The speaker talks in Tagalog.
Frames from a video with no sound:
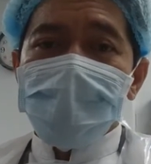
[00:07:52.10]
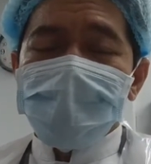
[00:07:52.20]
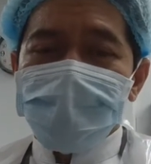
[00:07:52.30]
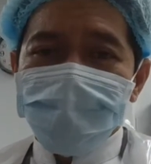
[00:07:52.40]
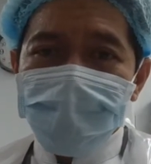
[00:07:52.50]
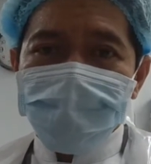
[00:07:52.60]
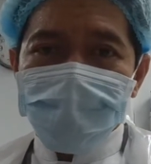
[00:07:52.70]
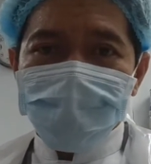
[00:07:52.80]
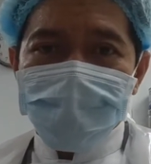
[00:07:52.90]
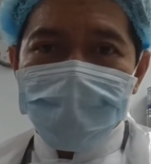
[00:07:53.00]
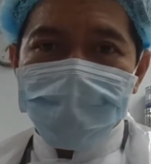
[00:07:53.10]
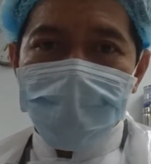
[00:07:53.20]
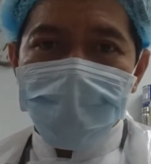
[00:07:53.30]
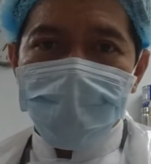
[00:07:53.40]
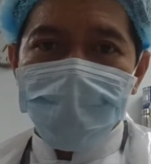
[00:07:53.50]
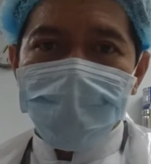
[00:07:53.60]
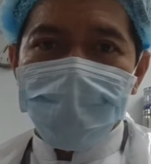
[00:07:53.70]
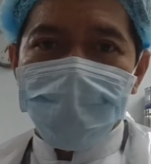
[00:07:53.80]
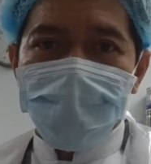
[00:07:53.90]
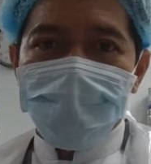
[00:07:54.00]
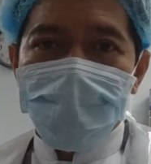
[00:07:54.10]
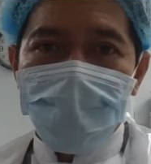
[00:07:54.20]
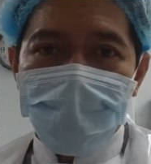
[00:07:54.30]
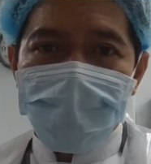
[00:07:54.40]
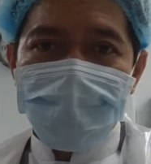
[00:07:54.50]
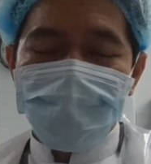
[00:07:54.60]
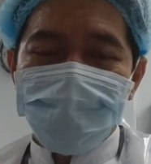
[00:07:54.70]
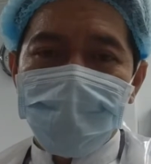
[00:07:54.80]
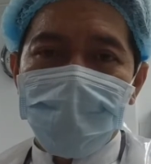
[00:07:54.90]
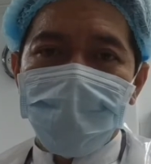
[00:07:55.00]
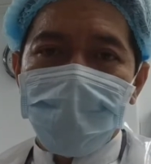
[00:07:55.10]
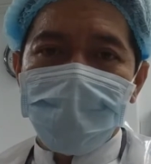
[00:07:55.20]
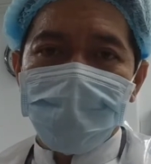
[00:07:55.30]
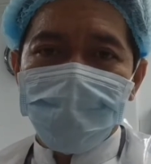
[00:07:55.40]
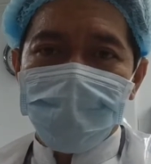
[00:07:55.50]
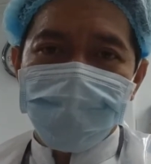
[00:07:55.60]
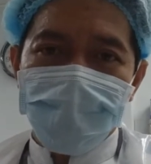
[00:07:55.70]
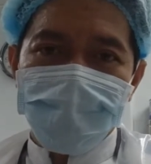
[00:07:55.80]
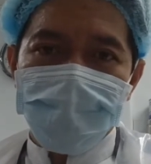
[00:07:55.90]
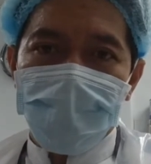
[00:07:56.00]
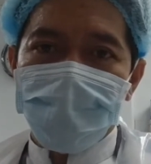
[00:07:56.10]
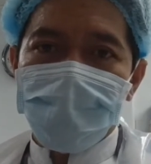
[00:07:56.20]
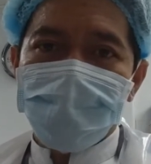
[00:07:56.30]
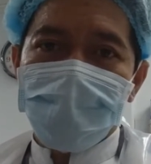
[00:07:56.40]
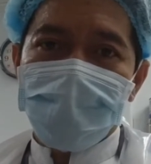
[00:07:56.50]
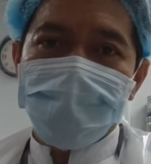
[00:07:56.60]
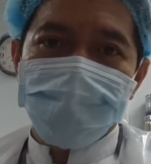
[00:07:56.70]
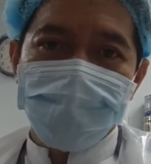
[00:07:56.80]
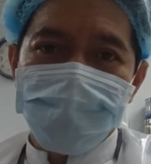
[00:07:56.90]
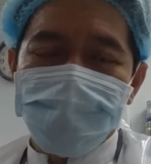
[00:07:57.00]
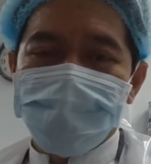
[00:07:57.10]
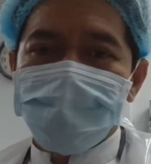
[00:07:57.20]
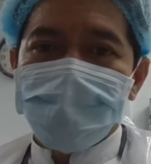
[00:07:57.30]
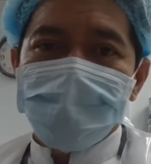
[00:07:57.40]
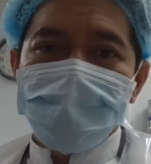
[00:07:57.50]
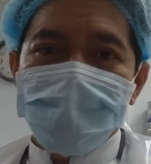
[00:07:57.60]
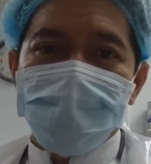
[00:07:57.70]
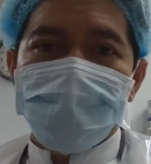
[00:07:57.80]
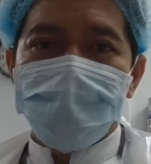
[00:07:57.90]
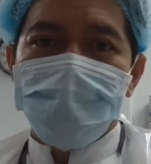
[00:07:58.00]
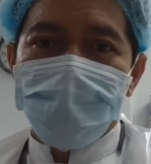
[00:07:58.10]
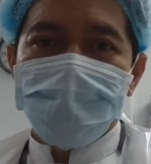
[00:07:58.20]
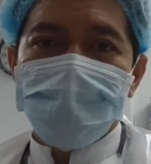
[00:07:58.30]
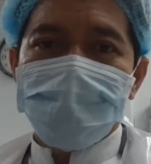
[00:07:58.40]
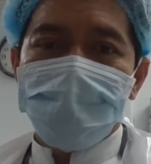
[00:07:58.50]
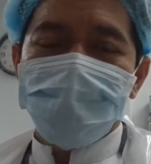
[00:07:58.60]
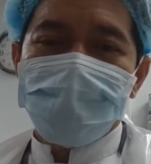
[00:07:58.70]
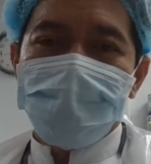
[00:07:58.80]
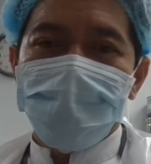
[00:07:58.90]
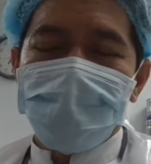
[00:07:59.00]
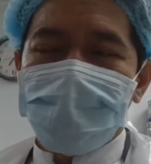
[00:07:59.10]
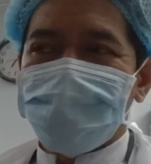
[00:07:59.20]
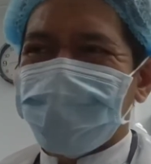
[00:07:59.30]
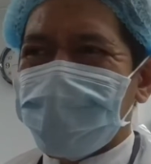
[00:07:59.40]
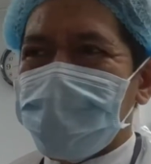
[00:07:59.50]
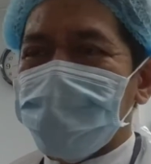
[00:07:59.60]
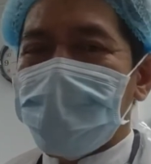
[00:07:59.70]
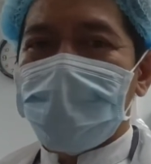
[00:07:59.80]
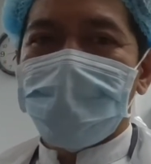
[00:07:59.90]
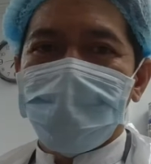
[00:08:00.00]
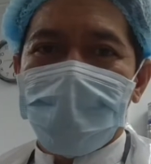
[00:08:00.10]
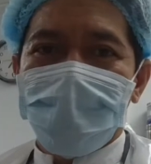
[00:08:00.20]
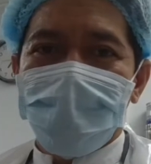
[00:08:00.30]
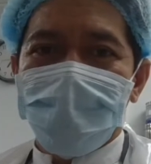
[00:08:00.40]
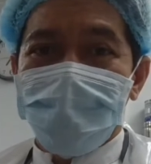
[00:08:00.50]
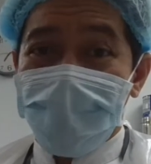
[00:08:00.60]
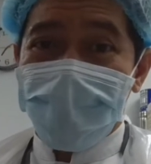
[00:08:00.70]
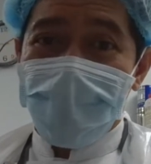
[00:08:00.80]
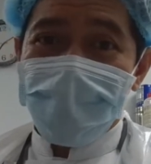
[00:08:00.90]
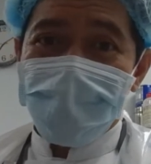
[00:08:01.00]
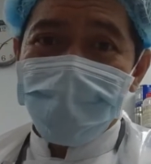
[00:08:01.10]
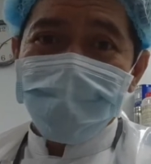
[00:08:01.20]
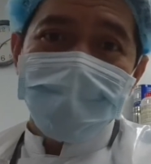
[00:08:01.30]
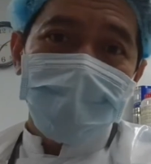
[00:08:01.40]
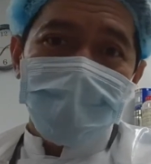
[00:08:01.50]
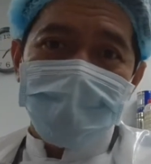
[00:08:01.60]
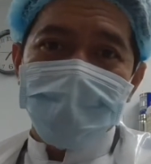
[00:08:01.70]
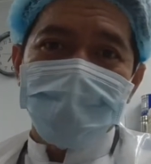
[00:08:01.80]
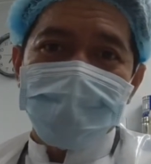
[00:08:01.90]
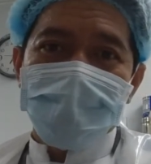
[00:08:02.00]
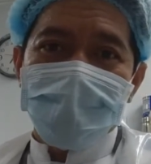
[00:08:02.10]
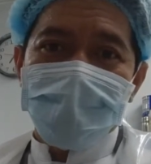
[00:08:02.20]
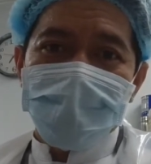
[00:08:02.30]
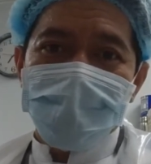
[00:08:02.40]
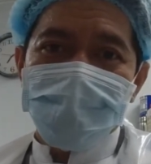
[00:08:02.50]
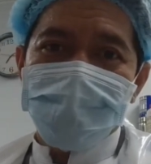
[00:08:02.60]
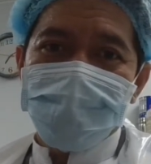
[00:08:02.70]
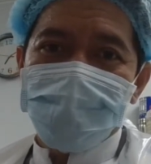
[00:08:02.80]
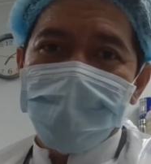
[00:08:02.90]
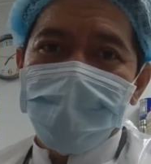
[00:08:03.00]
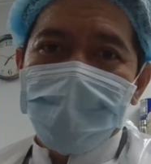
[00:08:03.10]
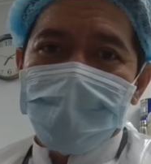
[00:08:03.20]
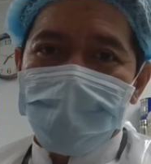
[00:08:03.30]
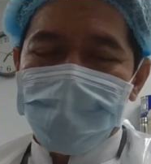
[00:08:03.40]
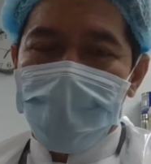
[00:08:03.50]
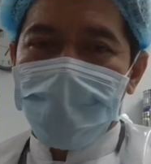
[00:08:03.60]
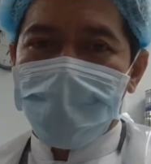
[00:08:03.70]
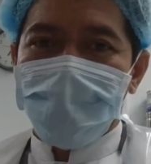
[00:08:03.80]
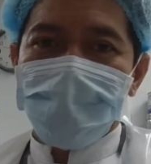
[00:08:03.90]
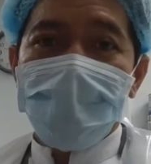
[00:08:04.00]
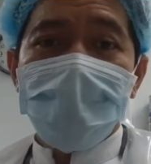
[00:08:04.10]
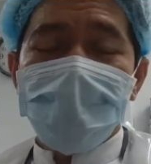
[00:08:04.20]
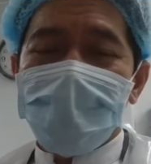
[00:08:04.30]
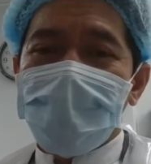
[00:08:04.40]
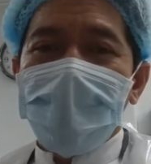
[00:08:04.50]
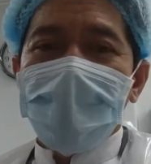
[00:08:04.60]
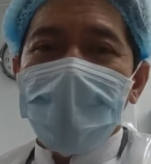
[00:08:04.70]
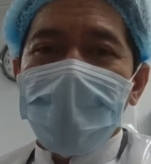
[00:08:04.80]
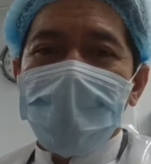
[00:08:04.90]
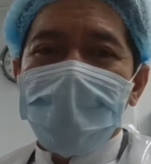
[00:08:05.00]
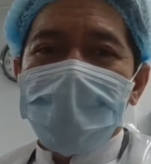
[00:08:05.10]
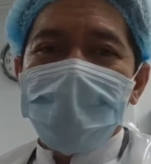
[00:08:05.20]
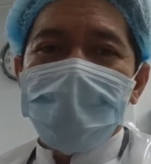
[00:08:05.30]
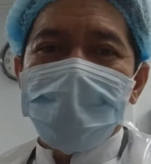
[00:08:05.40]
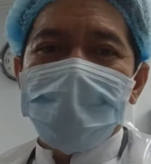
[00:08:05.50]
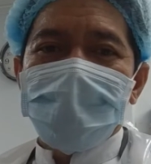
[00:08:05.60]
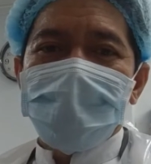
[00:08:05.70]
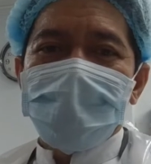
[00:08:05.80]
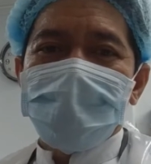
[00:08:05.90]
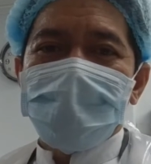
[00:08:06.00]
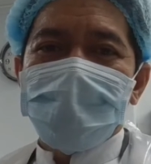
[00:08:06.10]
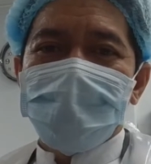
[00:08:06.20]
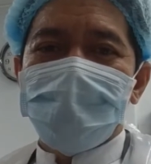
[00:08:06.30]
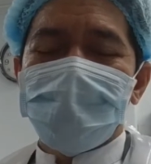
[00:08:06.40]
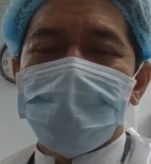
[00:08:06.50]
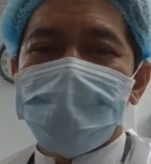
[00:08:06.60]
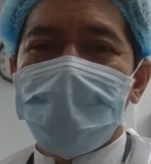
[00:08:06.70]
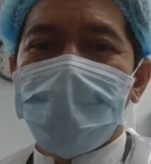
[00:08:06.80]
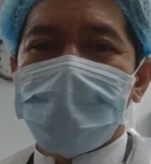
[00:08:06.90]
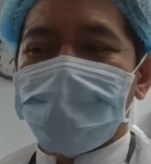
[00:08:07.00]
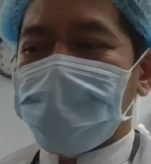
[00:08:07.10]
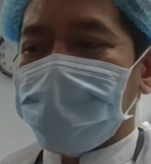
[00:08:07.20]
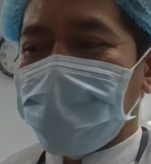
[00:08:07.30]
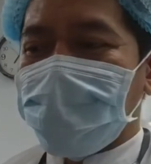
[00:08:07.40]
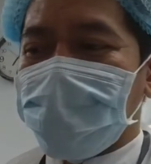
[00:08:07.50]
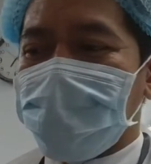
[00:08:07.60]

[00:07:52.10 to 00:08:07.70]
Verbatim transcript: simula na ako magtrabaho o gawin yung mga pang pasyente namin, mga dessert. So yun, tapos gagawa ng mga ibang mga bagay dito sa trabaho ko na uh, yung delivery ko.